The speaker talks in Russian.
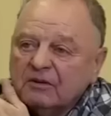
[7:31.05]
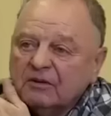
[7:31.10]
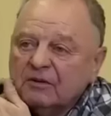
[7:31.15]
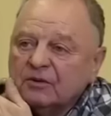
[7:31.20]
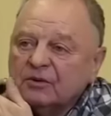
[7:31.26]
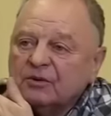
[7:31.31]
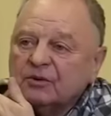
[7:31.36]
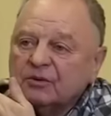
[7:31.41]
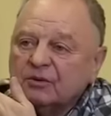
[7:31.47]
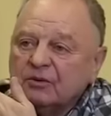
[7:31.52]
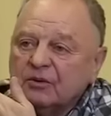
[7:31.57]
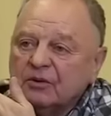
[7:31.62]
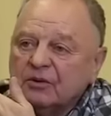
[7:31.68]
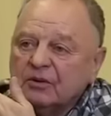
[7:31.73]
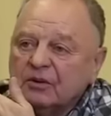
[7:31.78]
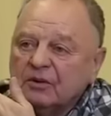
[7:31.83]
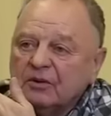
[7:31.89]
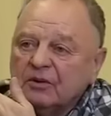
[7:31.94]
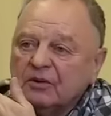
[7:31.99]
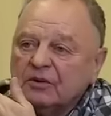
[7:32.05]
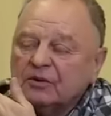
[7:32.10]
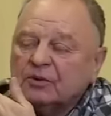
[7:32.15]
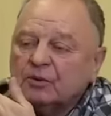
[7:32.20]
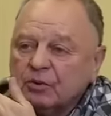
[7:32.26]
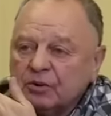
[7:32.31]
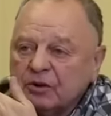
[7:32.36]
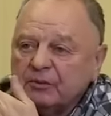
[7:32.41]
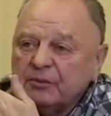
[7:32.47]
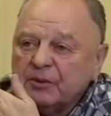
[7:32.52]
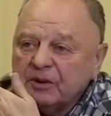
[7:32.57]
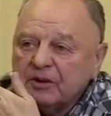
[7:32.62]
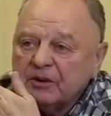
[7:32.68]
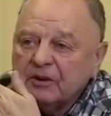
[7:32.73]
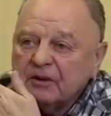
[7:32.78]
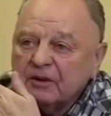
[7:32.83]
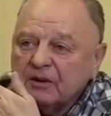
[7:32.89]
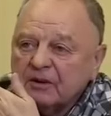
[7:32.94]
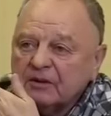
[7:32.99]
Ну и что? Что теперь
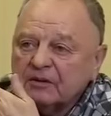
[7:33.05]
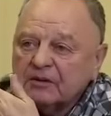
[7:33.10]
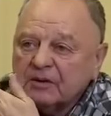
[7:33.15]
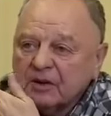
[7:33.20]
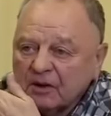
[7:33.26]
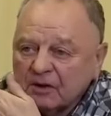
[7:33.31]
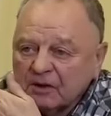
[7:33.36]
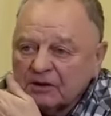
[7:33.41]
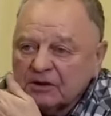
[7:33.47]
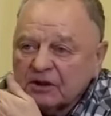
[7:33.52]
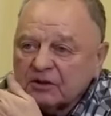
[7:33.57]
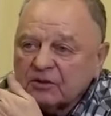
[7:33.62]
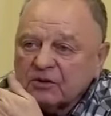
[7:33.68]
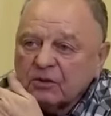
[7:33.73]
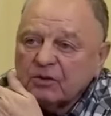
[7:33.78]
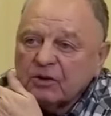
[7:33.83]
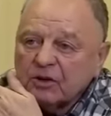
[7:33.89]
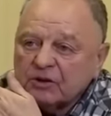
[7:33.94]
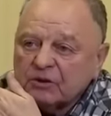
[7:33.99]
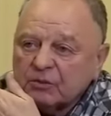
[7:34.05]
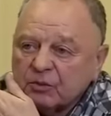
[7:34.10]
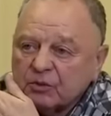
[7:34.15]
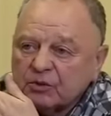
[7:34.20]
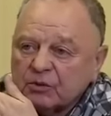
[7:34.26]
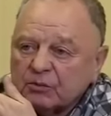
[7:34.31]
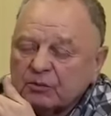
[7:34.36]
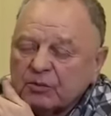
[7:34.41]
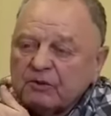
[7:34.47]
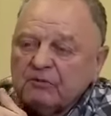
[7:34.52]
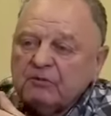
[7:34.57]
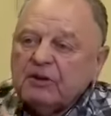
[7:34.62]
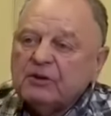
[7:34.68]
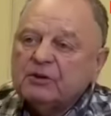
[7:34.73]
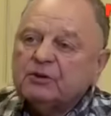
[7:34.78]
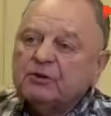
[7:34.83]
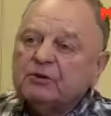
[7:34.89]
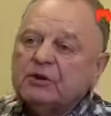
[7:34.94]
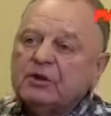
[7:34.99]
делать? Сейчас только лишь может
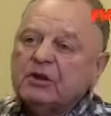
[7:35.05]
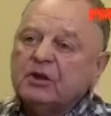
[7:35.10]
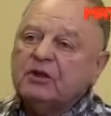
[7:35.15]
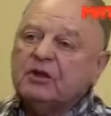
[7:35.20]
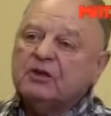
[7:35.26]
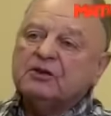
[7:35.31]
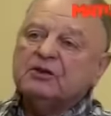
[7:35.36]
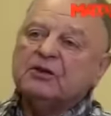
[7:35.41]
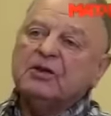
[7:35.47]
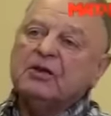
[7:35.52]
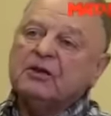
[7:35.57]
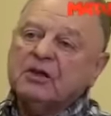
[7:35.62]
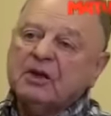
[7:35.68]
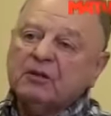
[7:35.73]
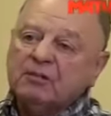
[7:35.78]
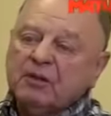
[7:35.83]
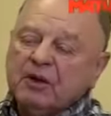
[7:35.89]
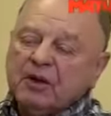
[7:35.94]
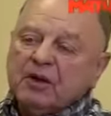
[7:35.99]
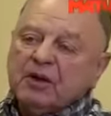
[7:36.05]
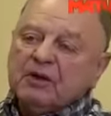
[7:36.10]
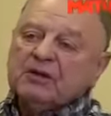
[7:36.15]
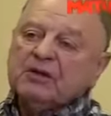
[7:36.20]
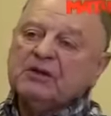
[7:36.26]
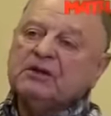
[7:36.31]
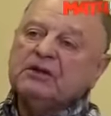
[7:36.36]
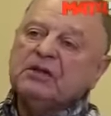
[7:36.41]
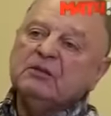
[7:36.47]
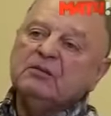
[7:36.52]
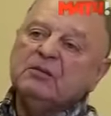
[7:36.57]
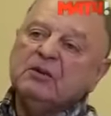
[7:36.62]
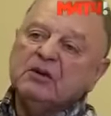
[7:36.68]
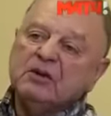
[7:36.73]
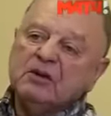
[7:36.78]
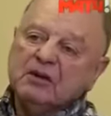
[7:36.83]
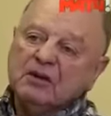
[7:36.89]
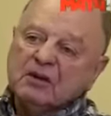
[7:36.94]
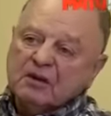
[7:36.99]
привлечь уже конечный этап
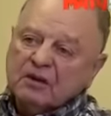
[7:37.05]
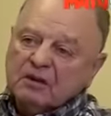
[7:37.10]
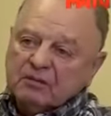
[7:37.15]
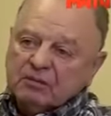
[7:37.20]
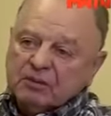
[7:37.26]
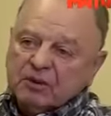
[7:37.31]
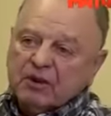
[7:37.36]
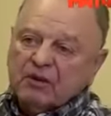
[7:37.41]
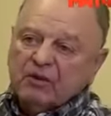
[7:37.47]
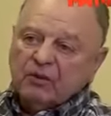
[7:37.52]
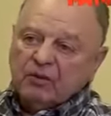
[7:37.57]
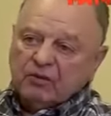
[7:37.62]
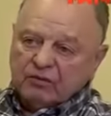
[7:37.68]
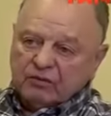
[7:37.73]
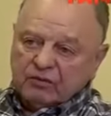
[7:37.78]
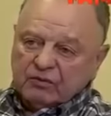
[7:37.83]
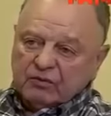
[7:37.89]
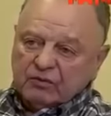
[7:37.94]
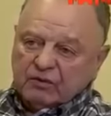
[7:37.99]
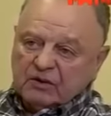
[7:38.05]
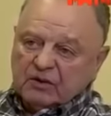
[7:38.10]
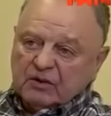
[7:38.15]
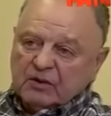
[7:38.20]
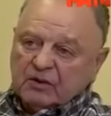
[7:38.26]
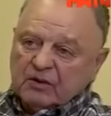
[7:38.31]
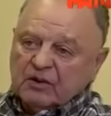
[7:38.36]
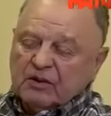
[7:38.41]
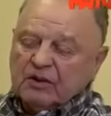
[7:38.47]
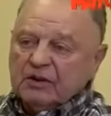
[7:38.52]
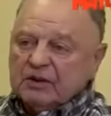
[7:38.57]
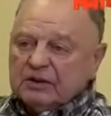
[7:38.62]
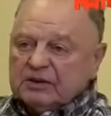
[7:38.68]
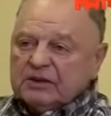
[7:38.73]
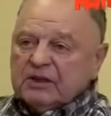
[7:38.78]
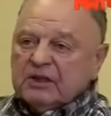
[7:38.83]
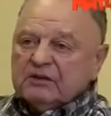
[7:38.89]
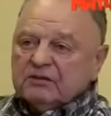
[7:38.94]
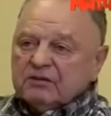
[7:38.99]
система э, плей-офф. И
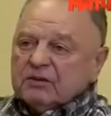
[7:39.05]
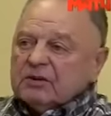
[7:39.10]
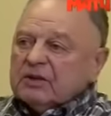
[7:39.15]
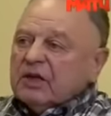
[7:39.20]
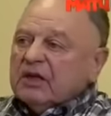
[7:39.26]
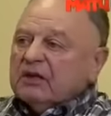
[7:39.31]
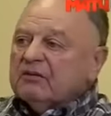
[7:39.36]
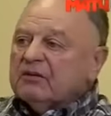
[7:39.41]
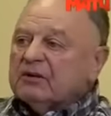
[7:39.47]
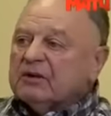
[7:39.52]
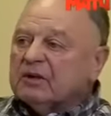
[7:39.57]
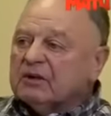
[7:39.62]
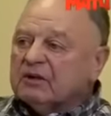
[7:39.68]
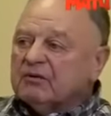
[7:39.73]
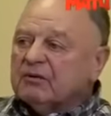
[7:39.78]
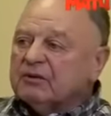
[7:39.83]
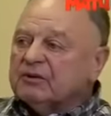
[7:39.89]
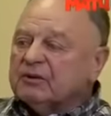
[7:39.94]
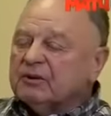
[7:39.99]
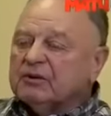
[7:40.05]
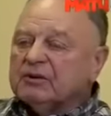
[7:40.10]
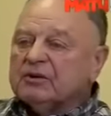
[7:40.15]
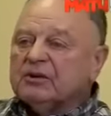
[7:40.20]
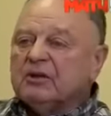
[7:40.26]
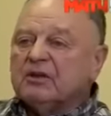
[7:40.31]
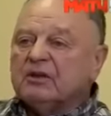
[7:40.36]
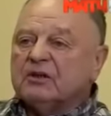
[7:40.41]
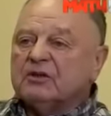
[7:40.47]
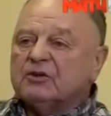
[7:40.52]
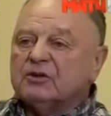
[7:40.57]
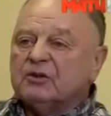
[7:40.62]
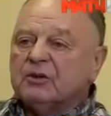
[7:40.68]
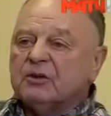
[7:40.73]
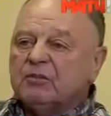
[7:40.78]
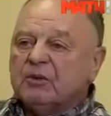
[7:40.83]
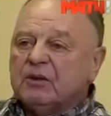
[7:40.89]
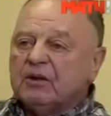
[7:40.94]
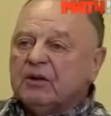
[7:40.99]
здесь вот как вот это вот все сделать,
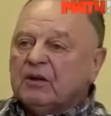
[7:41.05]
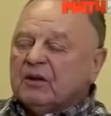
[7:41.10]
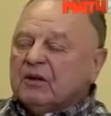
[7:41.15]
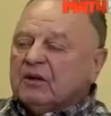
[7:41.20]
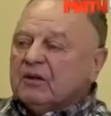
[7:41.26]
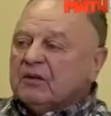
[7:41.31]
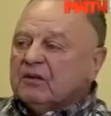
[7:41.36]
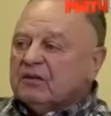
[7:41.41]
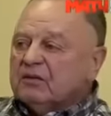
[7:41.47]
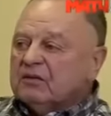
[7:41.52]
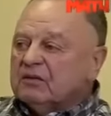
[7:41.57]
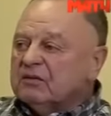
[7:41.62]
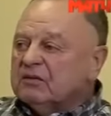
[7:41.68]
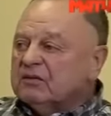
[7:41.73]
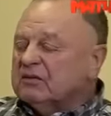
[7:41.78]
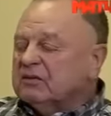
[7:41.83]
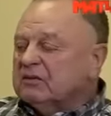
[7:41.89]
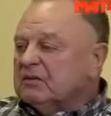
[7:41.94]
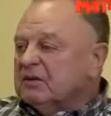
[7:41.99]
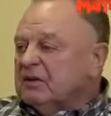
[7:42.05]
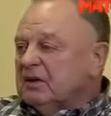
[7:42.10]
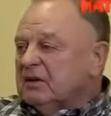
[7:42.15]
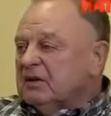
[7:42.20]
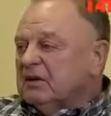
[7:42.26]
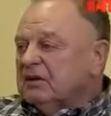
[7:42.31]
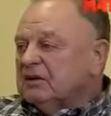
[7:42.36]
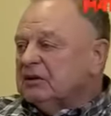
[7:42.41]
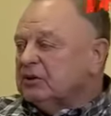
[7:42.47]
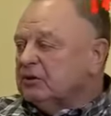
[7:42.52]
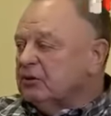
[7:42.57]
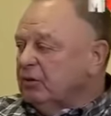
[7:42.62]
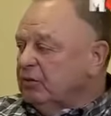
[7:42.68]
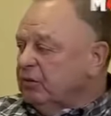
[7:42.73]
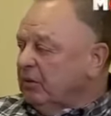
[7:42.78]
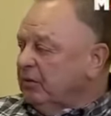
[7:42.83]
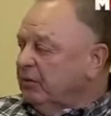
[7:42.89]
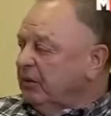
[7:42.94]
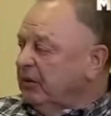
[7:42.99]
чтобы, э,
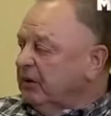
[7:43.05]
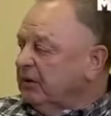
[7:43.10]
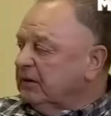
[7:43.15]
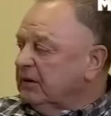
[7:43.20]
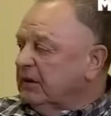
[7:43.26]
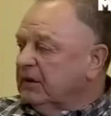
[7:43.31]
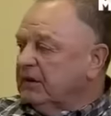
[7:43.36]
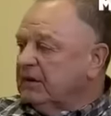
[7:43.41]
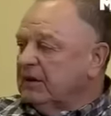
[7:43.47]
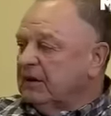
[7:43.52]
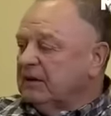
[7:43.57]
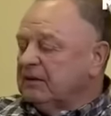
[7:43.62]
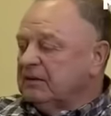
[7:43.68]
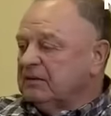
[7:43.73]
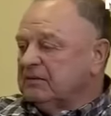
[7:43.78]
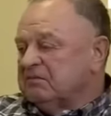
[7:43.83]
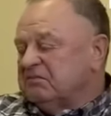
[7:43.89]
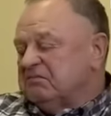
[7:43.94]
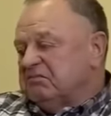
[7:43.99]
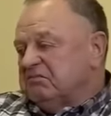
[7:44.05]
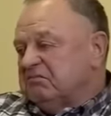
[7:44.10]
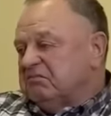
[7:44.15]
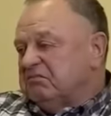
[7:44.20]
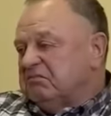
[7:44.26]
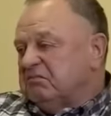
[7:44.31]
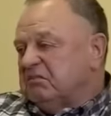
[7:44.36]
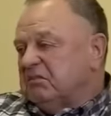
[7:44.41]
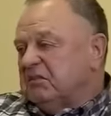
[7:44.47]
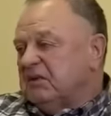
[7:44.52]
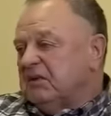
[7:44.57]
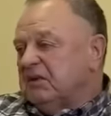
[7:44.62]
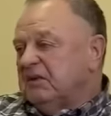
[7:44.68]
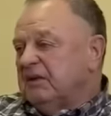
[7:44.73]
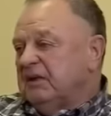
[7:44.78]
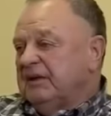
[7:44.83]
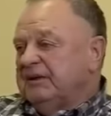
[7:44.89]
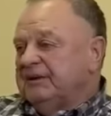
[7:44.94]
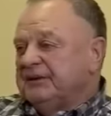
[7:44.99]
чтобы было так, как
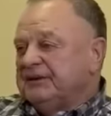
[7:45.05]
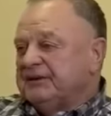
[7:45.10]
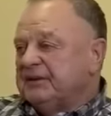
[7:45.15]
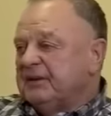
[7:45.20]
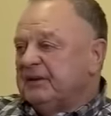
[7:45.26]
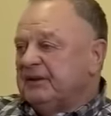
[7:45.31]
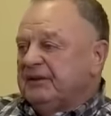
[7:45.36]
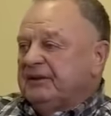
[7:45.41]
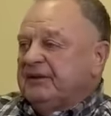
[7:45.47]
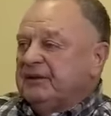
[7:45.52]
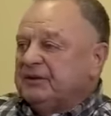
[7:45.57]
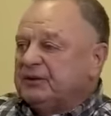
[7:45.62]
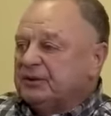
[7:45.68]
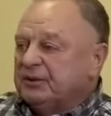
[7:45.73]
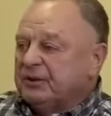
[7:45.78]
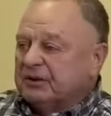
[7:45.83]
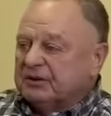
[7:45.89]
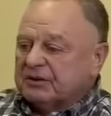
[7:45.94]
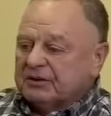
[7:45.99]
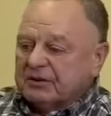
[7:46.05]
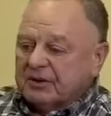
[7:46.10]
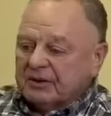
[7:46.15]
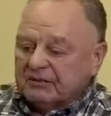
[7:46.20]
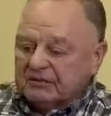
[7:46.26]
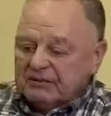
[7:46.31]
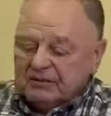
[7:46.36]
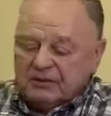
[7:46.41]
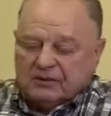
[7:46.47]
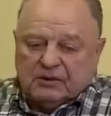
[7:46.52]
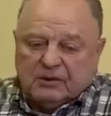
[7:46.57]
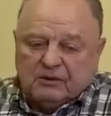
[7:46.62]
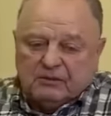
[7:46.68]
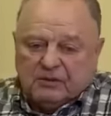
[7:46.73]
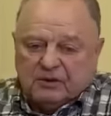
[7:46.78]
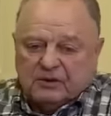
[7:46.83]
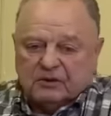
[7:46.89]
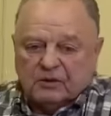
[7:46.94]
я не знаю, не хочу даже сравнивать с кем то